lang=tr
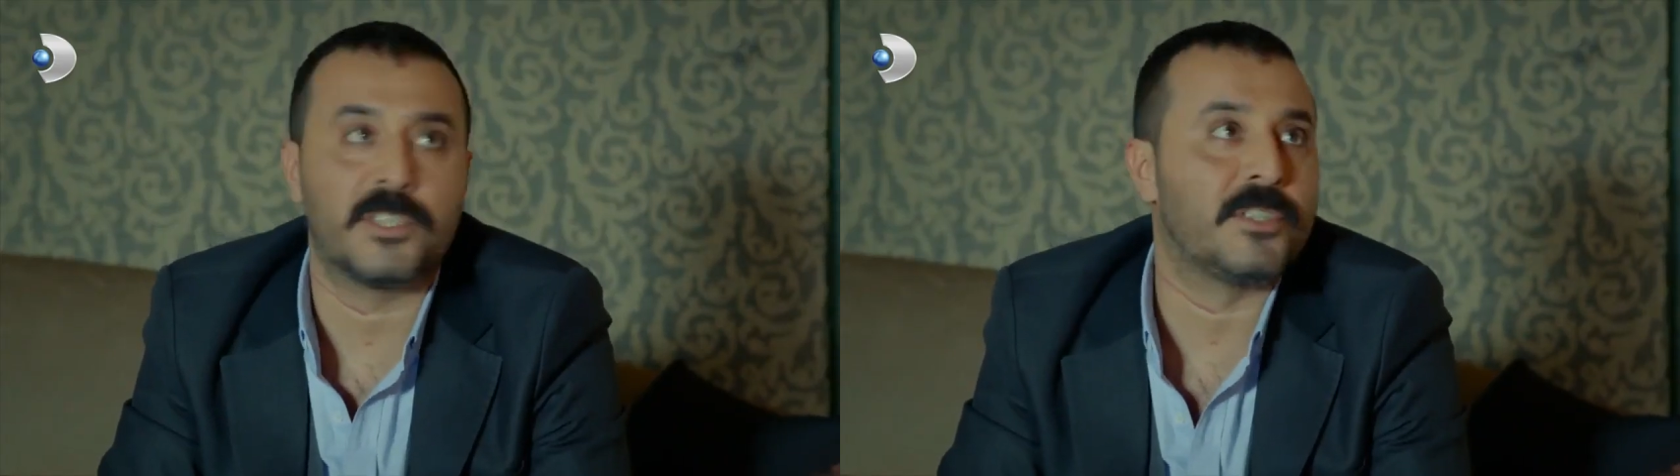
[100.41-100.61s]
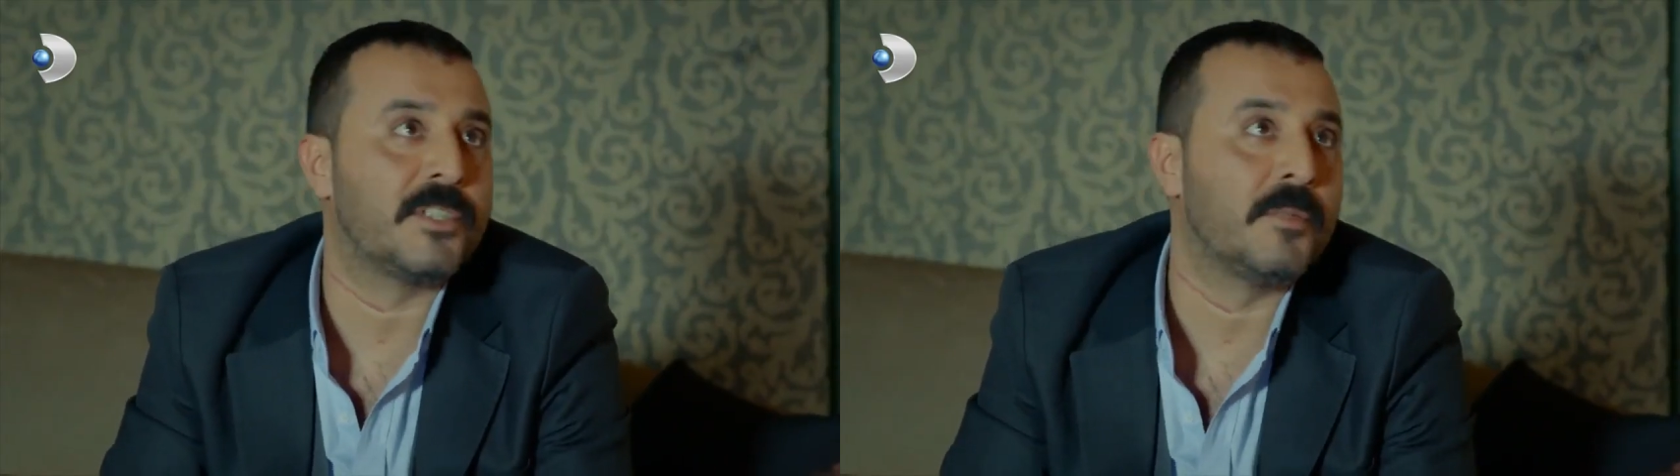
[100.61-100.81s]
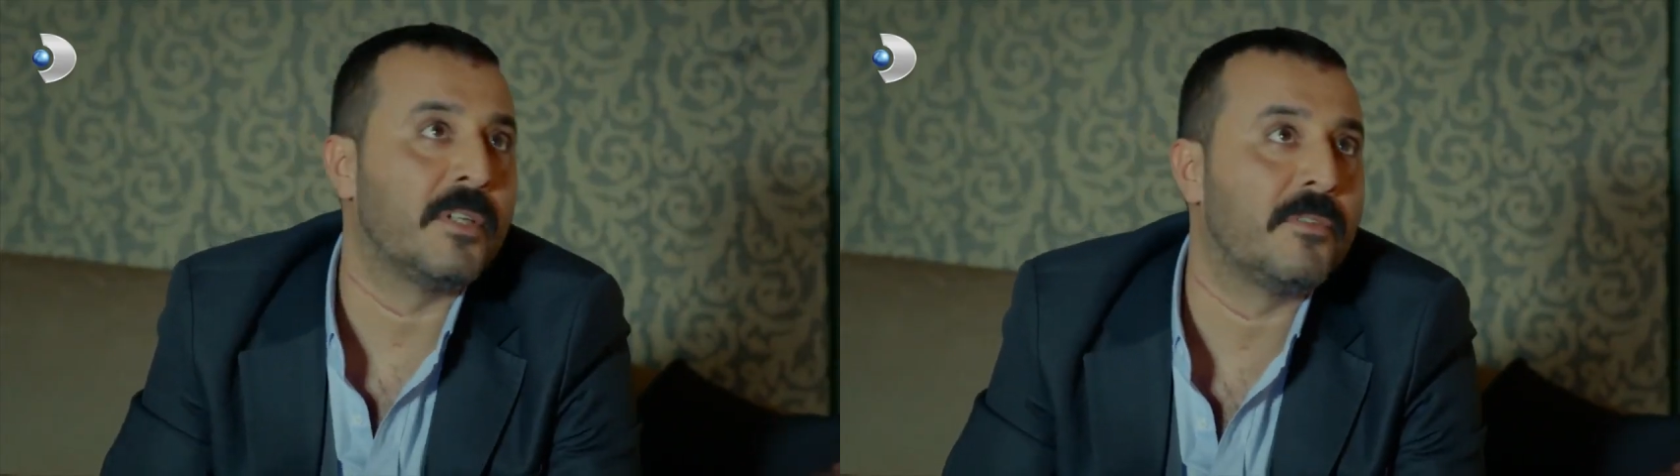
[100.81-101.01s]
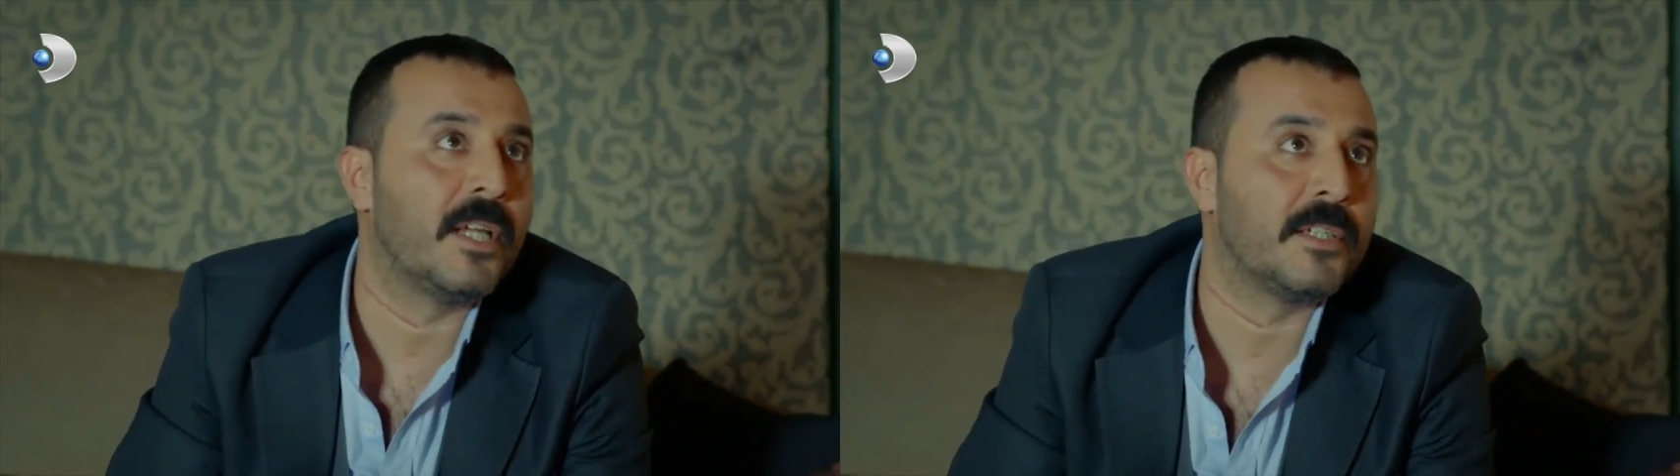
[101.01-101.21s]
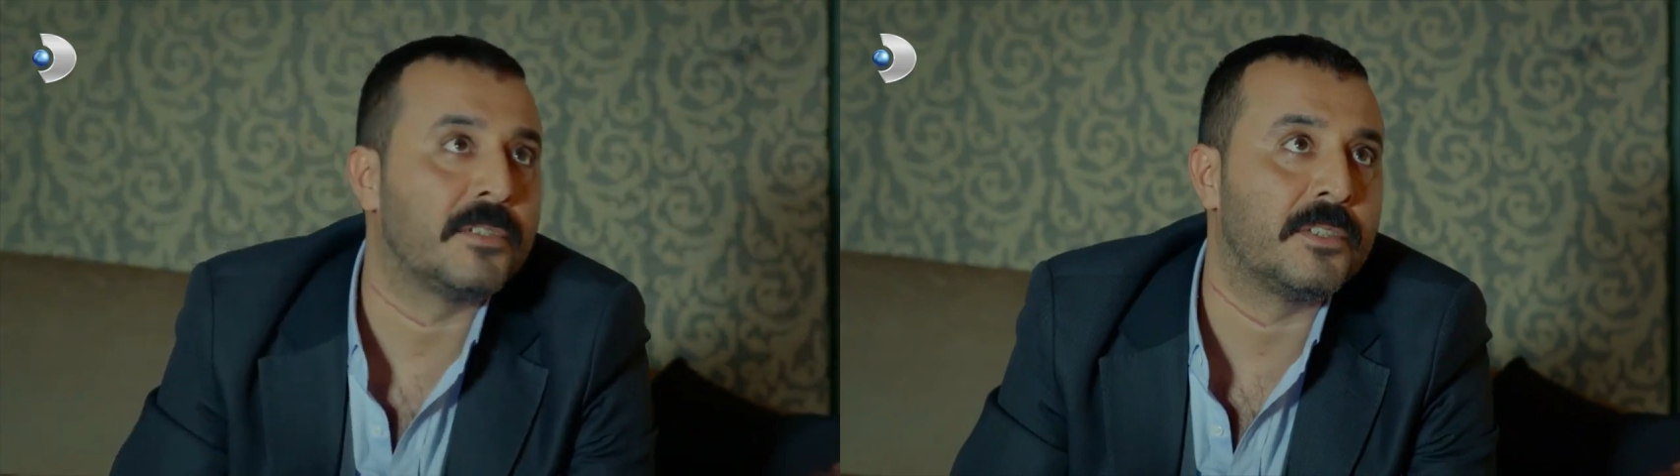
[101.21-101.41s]
kız istemeye
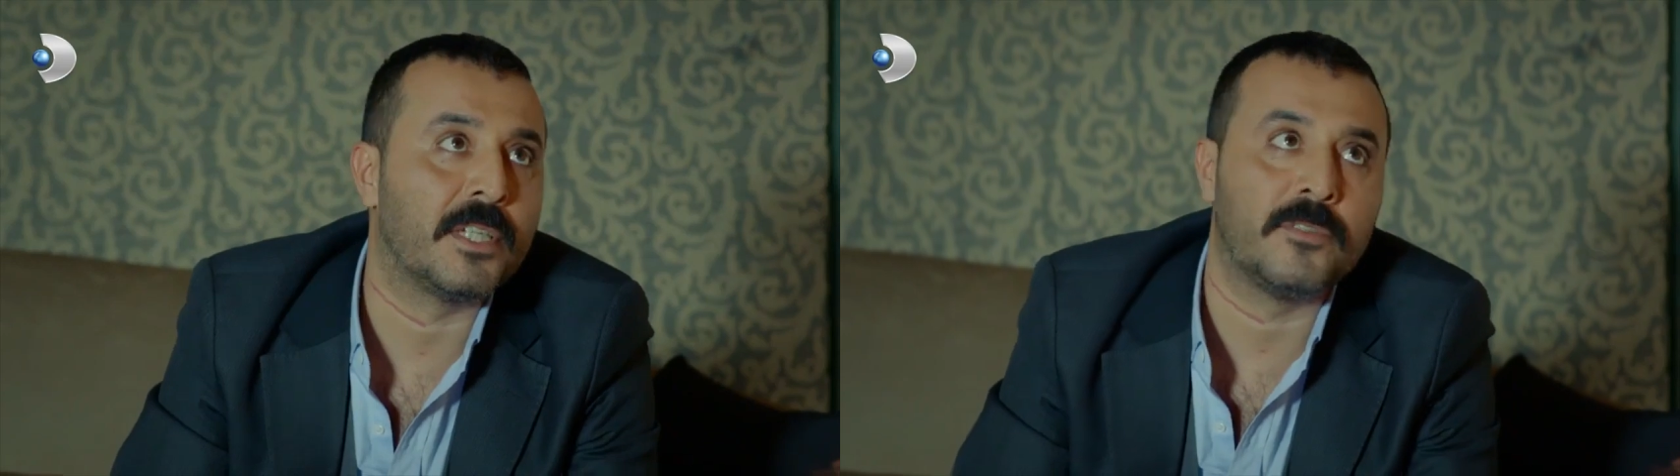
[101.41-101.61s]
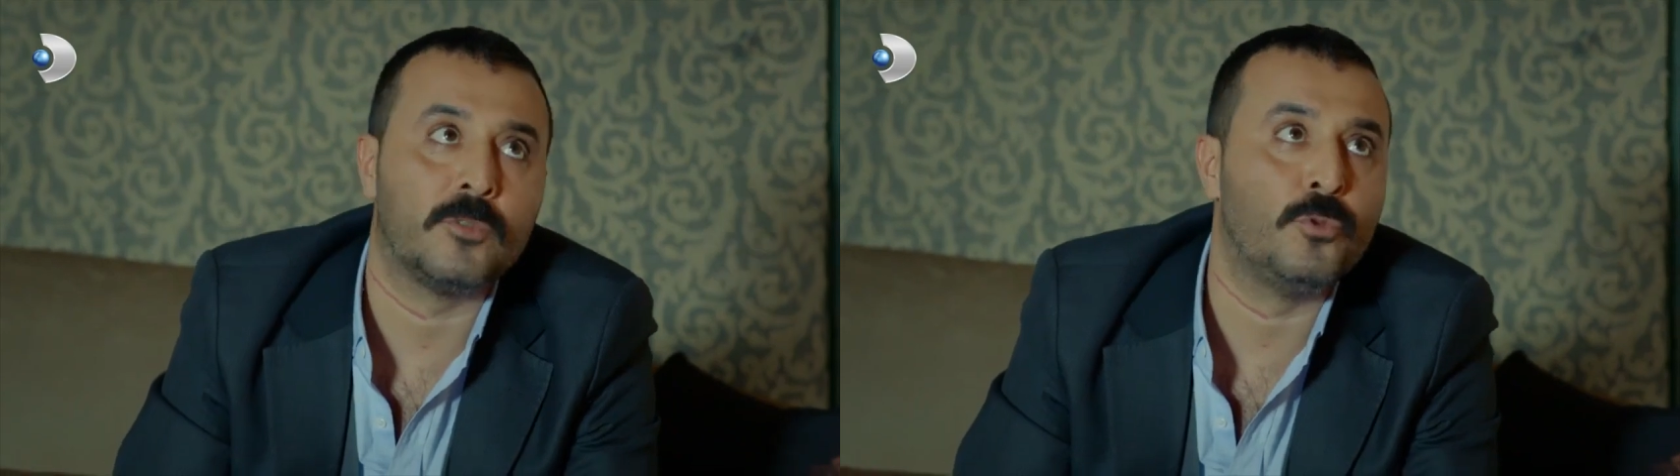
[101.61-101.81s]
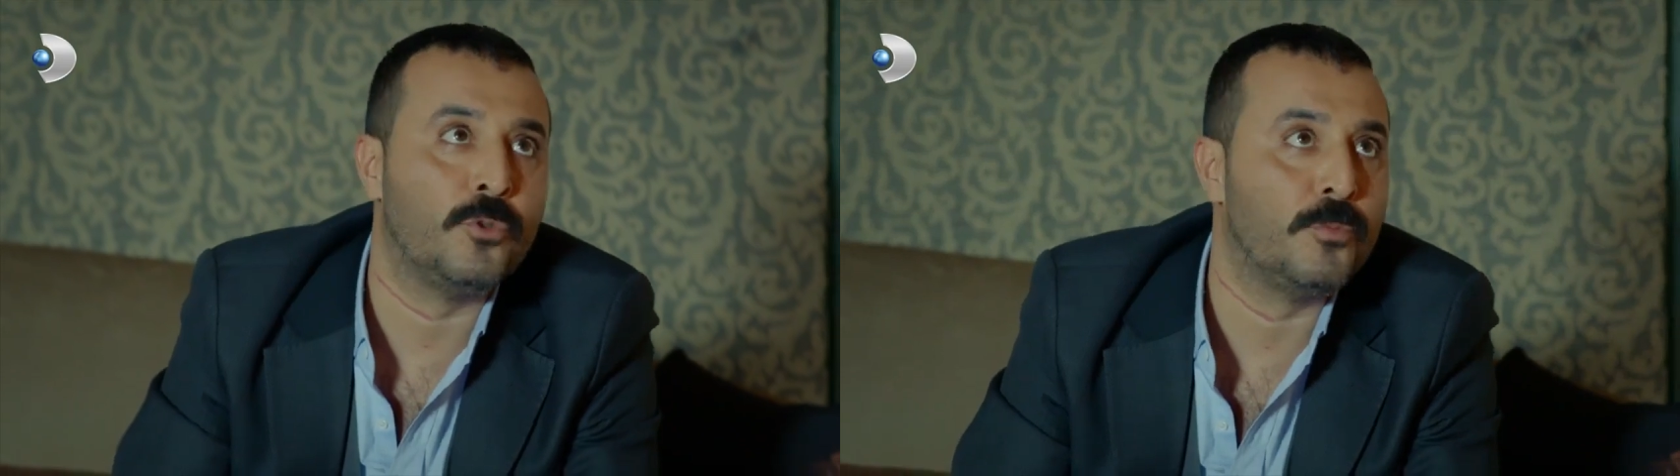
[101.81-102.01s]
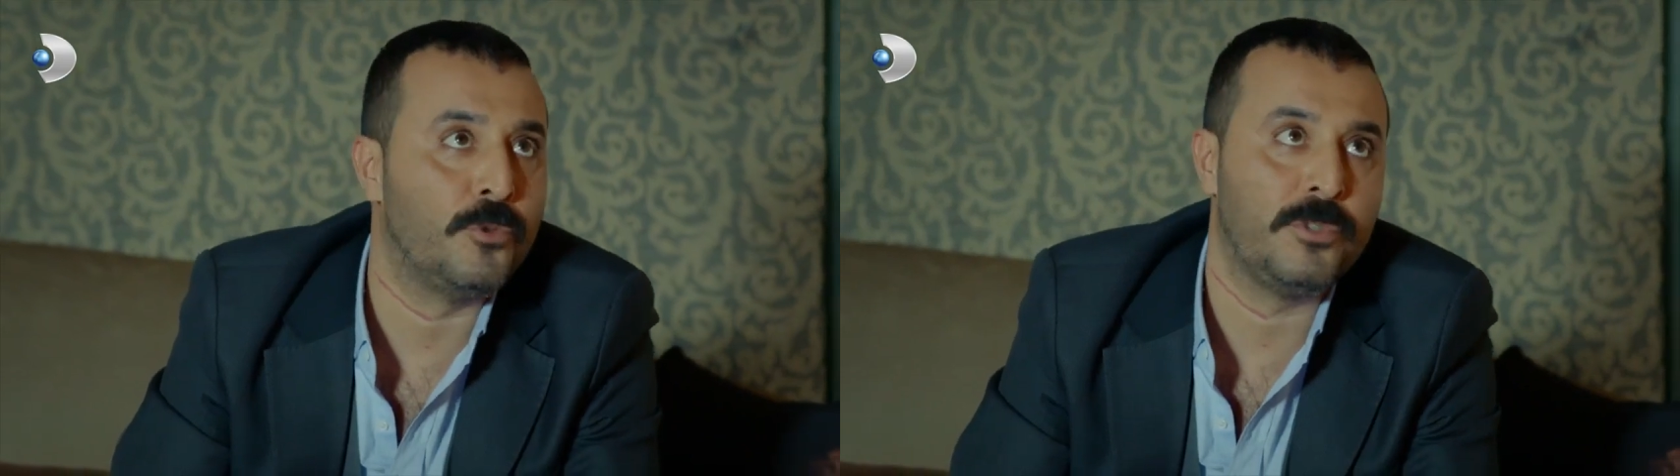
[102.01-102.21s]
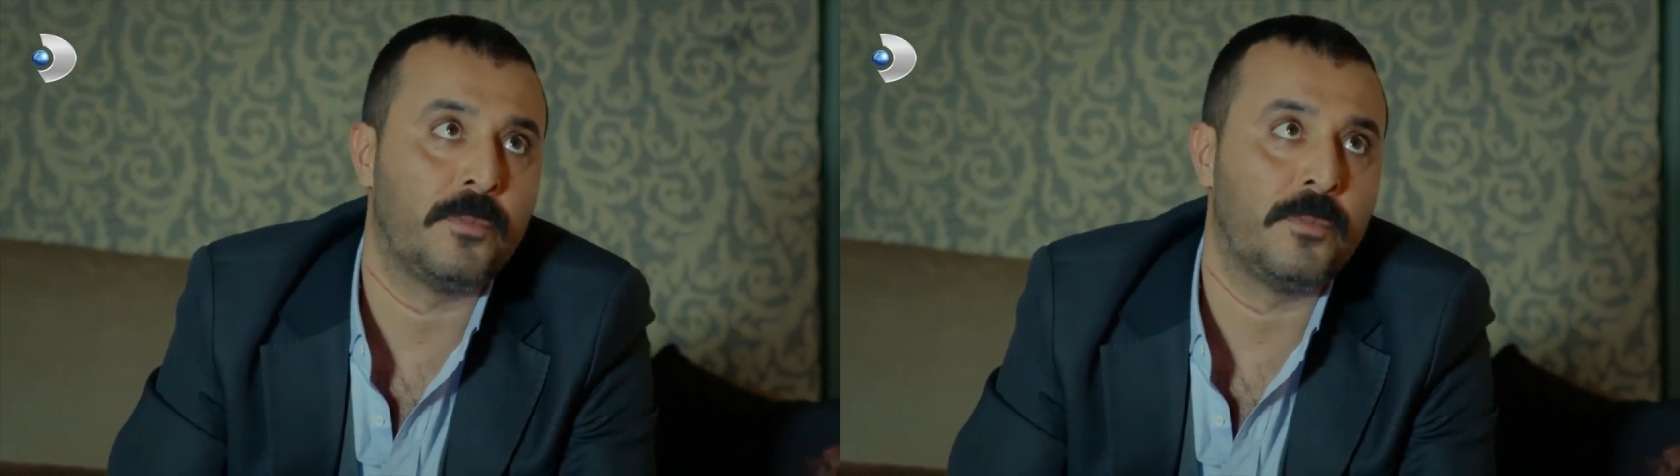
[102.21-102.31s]
falan gittik evde düğün müğün